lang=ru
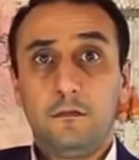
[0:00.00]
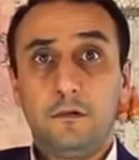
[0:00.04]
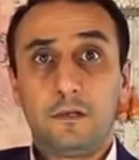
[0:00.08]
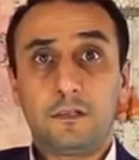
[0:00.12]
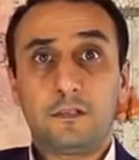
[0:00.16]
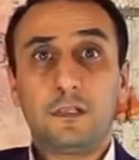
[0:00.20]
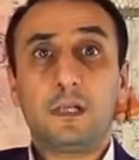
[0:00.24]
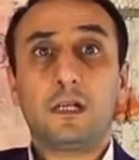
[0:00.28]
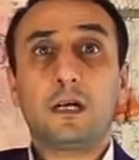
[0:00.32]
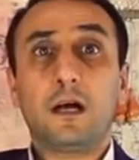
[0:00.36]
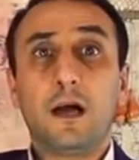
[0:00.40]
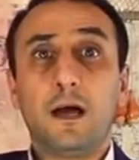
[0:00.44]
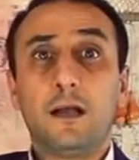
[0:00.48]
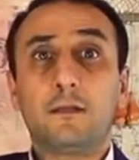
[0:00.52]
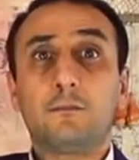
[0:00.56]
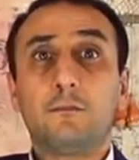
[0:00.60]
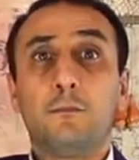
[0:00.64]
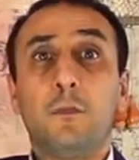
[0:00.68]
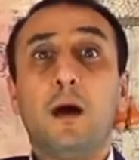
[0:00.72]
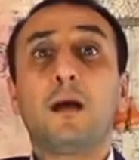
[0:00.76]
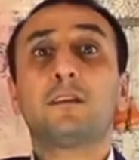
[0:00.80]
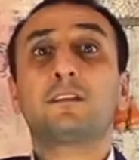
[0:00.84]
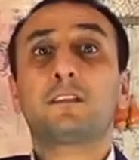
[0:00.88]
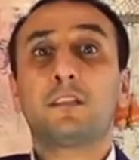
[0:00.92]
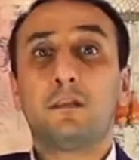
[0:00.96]
возникает
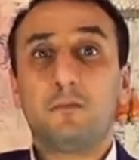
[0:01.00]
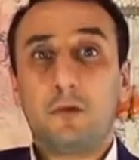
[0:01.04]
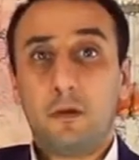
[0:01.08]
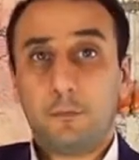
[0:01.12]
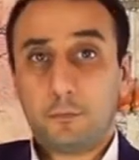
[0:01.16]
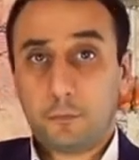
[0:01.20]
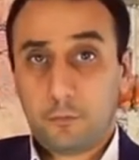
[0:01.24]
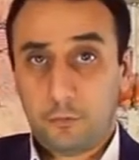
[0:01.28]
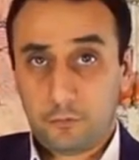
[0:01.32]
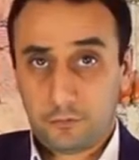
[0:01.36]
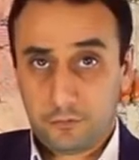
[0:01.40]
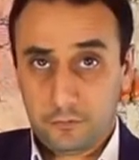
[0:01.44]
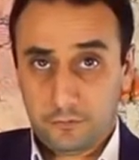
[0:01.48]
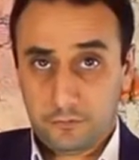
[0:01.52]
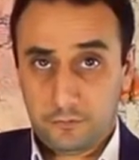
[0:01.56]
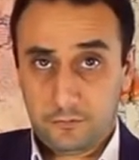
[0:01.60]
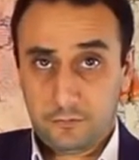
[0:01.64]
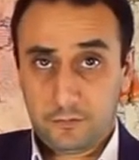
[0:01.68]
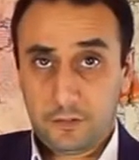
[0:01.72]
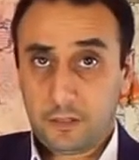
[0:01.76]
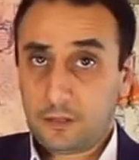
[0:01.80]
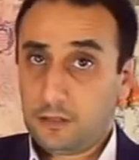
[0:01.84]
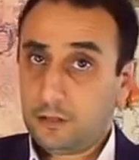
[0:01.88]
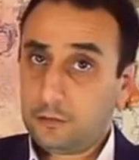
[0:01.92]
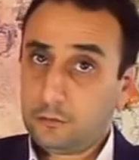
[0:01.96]
масса вопросов,
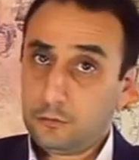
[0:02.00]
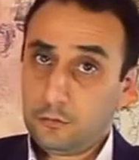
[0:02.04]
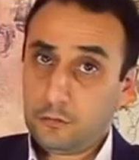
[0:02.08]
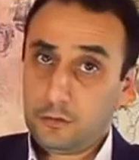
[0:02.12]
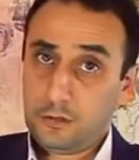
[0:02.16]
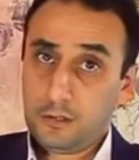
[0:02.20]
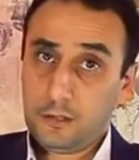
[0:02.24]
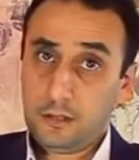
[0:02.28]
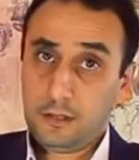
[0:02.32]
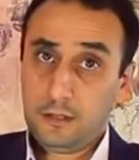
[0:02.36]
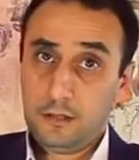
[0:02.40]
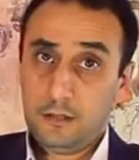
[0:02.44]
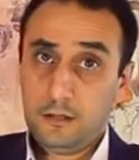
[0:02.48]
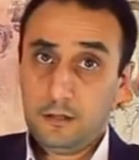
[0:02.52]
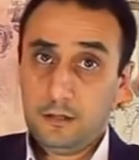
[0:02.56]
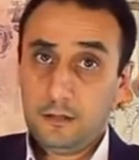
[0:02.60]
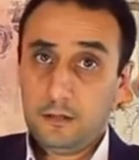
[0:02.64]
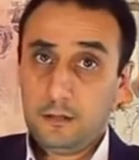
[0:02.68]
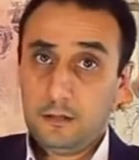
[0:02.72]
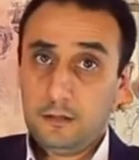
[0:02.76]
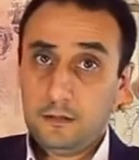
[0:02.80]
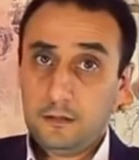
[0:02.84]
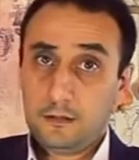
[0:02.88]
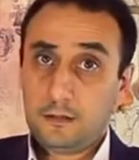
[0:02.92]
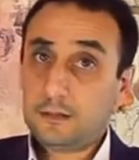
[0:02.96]
на которые,
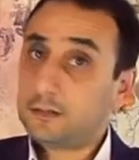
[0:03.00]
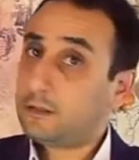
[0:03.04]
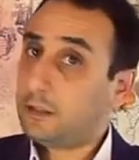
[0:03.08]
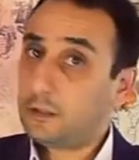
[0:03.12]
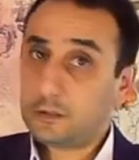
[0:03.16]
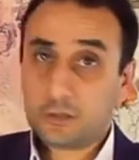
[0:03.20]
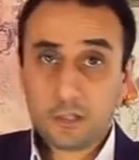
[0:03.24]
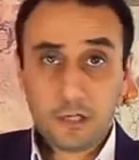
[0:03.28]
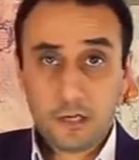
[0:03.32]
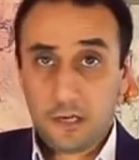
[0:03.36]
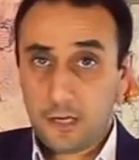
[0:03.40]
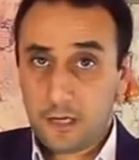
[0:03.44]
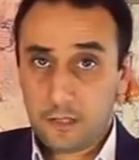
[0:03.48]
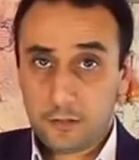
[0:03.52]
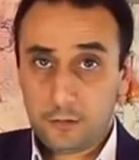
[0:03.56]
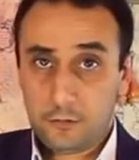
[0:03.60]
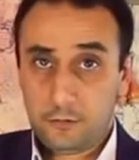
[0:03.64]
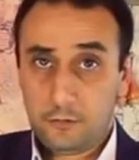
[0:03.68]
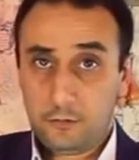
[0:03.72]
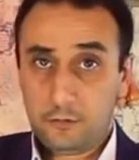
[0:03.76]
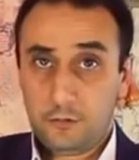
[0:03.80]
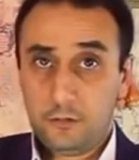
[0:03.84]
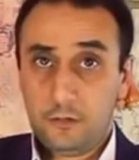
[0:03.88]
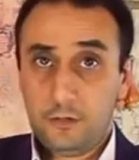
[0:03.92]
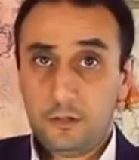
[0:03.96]
к
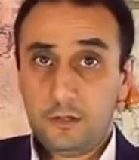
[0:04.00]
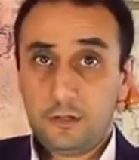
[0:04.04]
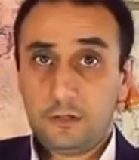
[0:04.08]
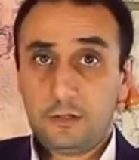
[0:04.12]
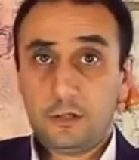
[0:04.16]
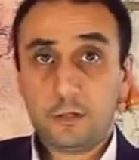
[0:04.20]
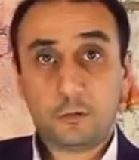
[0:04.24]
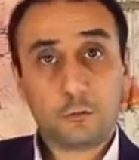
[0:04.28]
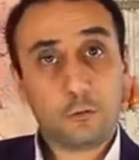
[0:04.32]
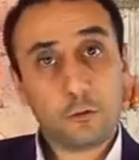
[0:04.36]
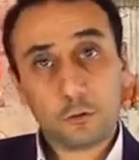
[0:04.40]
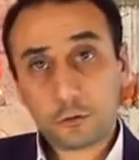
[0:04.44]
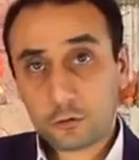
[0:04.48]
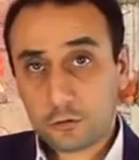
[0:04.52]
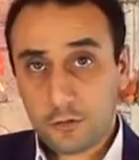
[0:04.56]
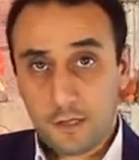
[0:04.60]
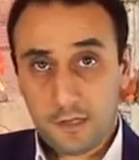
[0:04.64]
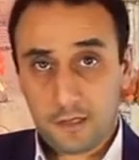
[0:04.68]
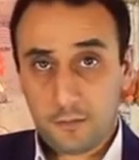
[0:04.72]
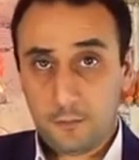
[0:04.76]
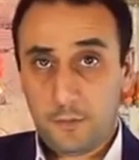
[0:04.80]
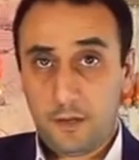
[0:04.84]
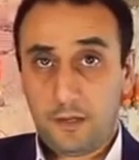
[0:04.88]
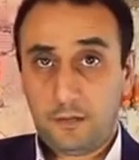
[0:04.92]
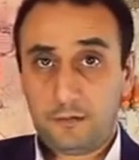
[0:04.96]
сожалению, не то что
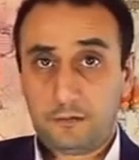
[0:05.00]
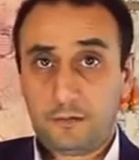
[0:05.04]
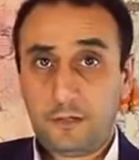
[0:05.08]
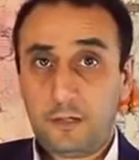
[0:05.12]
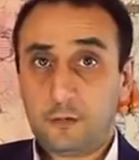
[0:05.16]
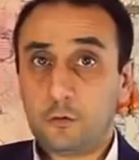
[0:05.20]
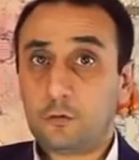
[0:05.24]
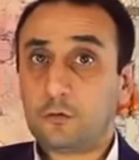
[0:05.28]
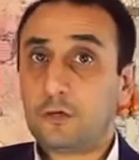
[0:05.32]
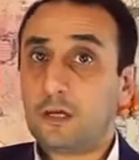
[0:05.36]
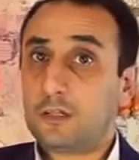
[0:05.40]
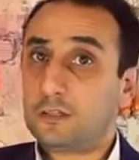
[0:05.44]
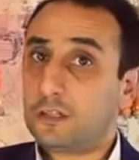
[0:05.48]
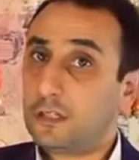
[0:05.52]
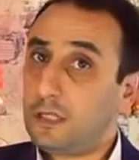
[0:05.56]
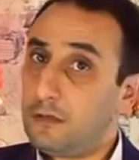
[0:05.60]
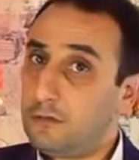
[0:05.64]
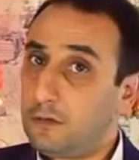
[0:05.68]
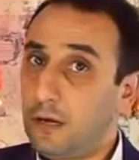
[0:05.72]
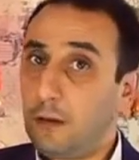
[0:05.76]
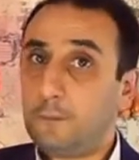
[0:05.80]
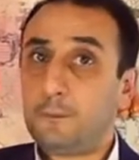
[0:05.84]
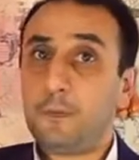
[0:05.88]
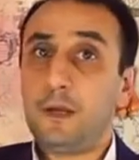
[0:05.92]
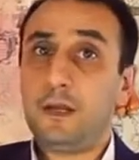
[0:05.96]
армянская, но даже
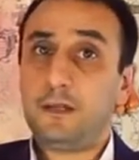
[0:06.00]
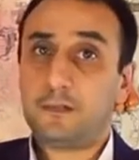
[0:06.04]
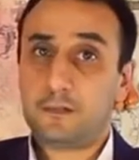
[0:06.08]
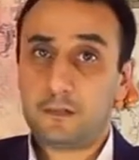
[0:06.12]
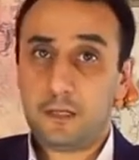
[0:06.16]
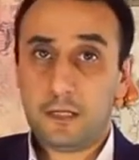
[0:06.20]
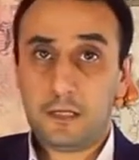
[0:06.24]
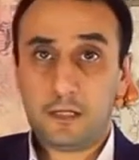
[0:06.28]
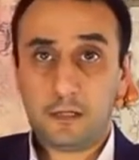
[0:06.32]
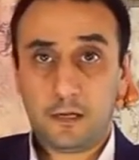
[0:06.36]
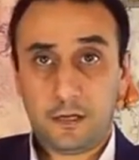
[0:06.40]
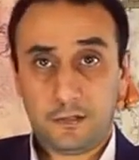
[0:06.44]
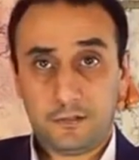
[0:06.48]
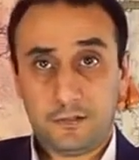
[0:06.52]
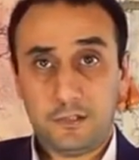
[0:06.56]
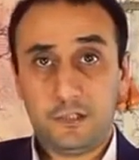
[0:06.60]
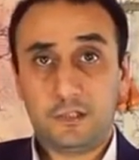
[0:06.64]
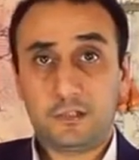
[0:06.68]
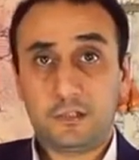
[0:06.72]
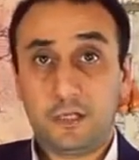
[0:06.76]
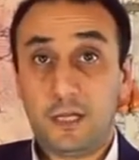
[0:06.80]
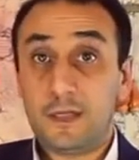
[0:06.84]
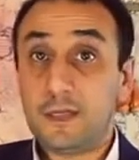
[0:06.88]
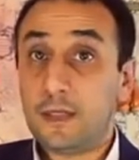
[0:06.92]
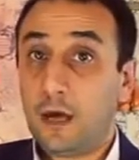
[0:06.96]
европейская и
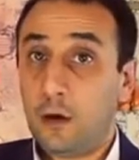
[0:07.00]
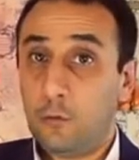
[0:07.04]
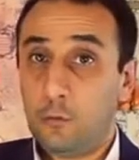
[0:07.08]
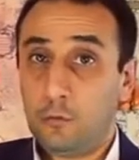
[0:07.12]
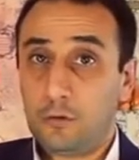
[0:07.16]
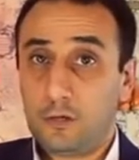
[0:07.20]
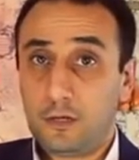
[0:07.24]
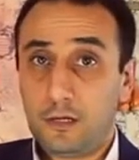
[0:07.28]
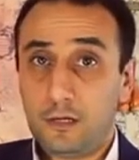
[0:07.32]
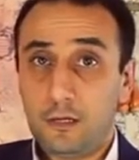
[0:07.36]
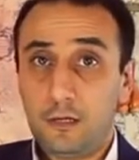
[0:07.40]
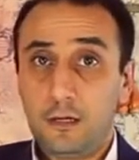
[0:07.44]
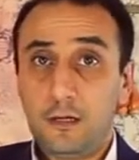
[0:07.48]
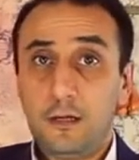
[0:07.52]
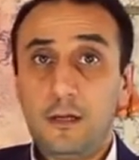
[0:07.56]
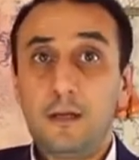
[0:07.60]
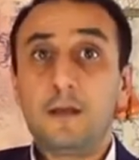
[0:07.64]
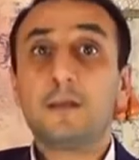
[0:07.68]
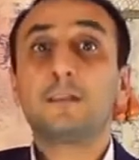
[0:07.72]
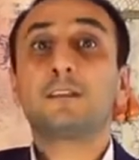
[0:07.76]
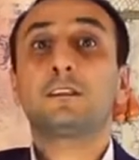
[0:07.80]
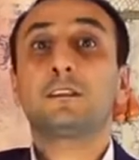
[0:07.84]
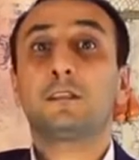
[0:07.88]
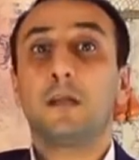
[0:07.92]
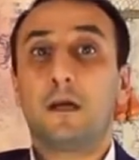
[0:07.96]
российская наука
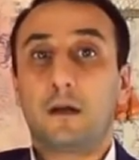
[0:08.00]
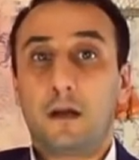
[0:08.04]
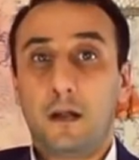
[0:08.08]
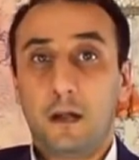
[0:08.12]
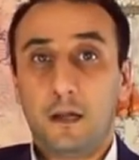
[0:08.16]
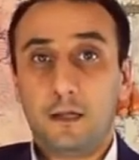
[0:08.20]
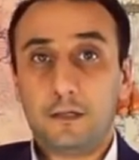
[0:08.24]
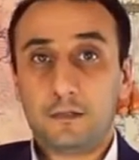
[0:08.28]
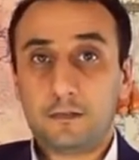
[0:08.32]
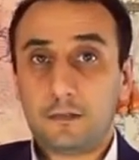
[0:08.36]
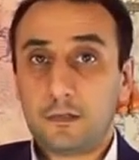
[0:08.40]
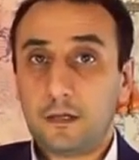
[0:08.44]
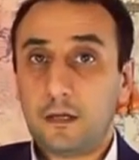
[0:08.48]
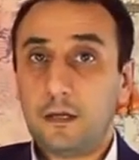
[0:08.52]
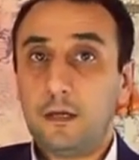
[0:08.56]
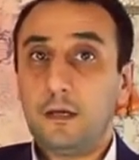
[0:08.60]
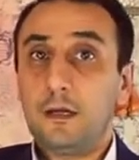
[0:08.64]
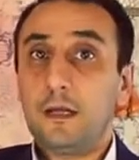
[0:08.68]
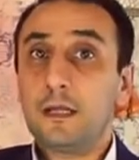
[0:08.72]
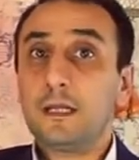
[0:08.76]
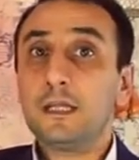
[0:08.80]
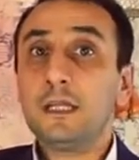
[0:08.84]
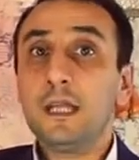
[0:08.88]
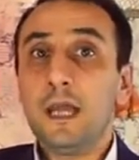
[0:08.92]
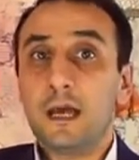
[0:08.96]
старается
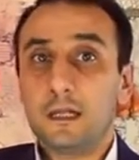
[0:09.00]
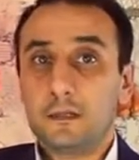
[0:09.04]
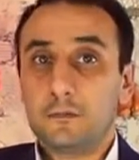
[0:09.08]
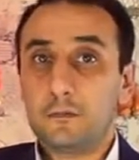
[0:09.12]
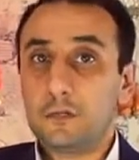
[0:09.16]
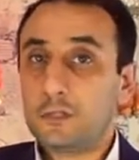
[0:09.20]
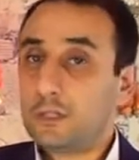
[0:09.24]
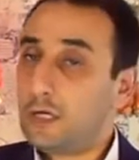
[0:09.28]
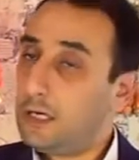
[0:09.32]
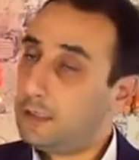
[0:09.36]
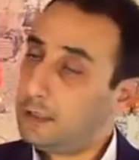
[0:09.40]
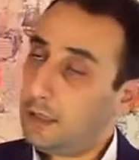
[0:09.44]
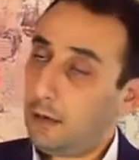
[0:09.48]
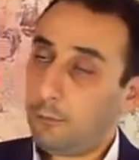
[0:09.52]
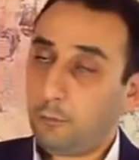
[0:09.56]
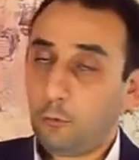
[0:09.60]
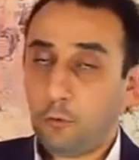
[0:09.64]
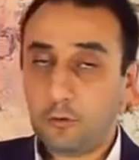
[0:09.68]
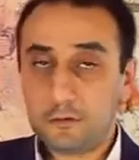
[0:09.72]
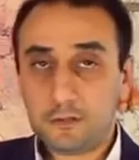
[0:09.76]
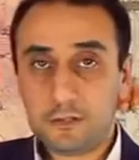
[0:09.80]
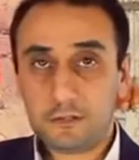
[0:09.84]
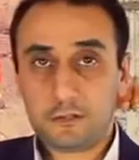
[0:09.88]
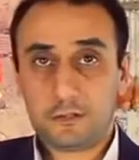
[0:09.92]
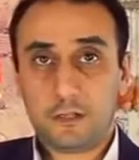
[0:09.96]
не отвечать, а
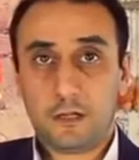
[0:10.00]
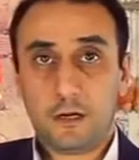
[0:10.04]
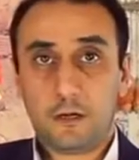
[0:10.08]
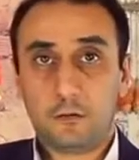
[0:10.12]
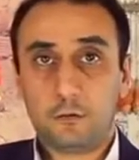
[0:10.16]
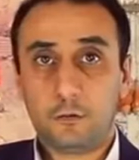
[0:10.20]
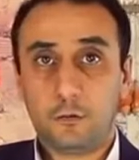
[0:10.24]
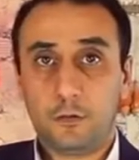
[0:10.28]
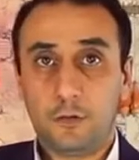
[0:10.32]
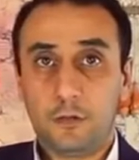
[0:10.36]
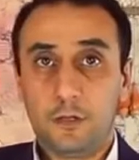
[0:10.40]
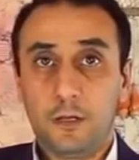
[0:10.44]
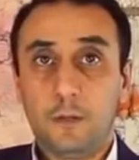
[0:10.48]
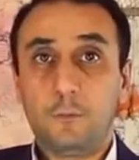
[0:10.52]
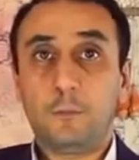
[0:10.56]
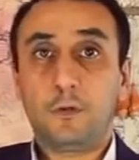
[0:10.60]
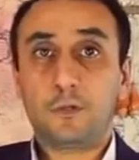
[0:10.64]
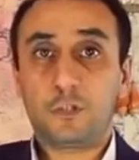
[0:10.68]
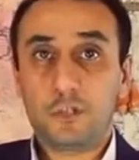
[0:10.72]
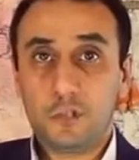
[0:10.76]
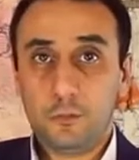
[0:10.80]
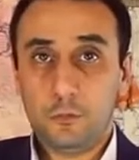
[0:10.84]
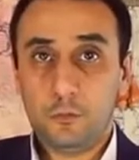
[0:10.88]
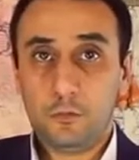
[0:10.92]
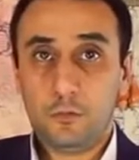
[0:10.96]
обходит стороной.
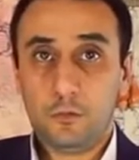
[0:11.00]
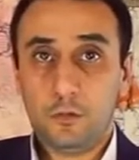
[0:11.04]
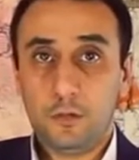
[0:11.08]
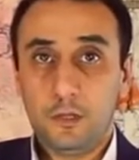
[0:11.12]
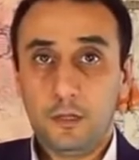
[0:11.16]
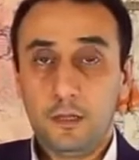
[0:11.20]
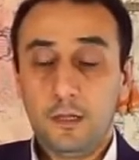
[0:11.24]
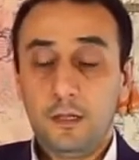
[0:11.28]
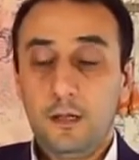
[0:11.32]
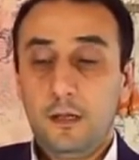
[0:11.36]
Почему?